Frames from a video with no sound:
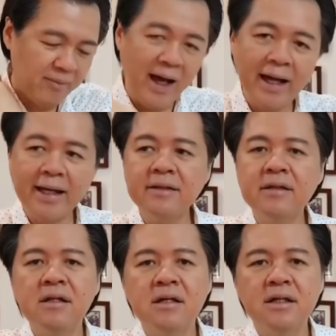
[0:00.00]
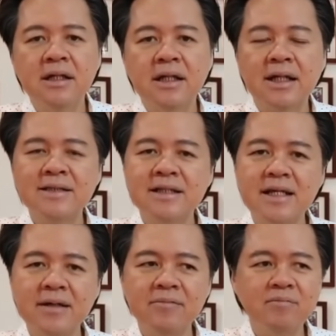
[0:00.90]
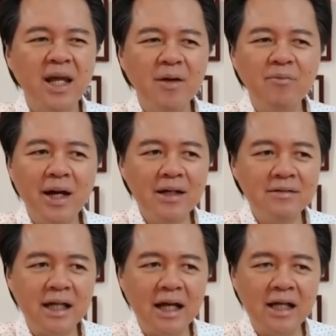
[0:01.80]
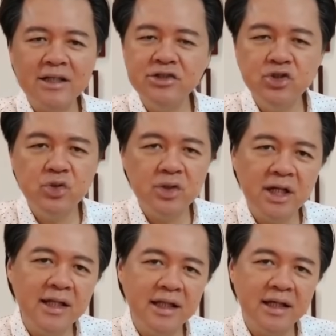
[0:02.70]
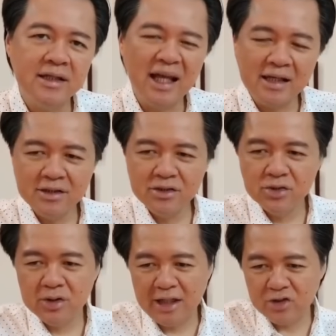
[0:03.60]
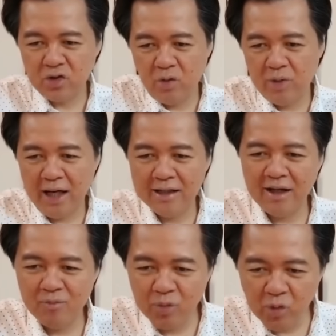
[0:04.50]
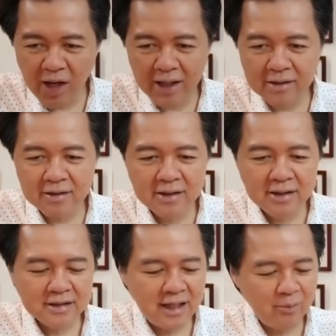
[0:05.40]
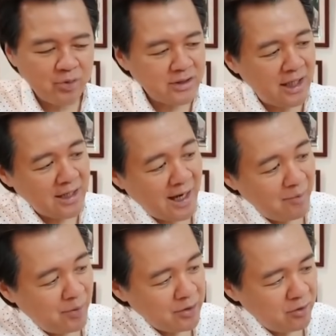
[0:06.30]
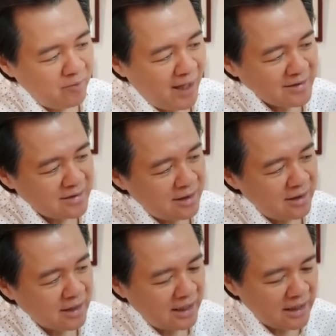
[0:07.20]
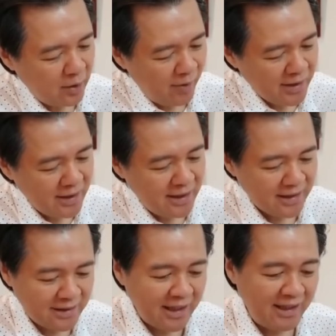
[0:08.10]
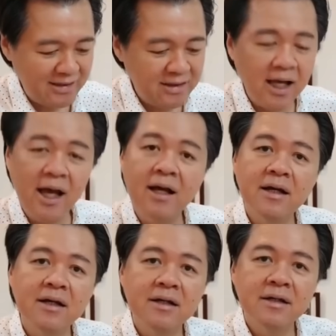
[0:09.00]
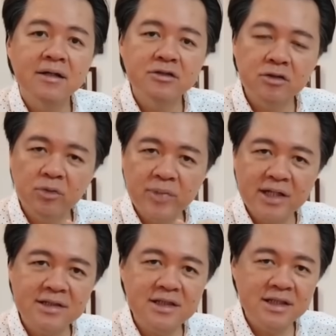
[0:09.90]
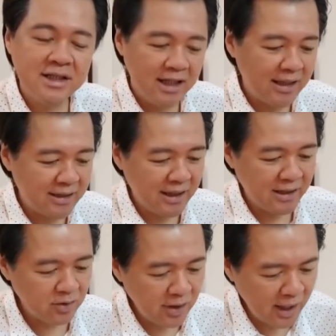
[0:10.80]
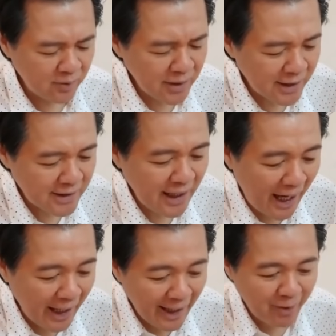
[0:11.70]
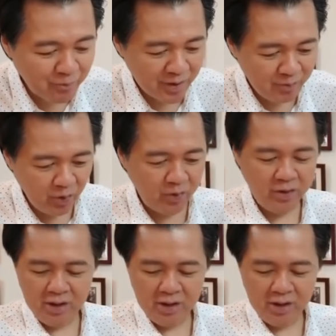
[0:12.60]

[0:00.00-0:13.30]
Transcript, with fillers: Bakit? Kasi malamang na-injure yan eh, na-injure, na sobrahan ng buhat, tapos nahirapan yung muscle, kaya ginawa niya, nagtigas siya umiksi siya ng tigas. So, ang gagawin natin, hahanapin mo.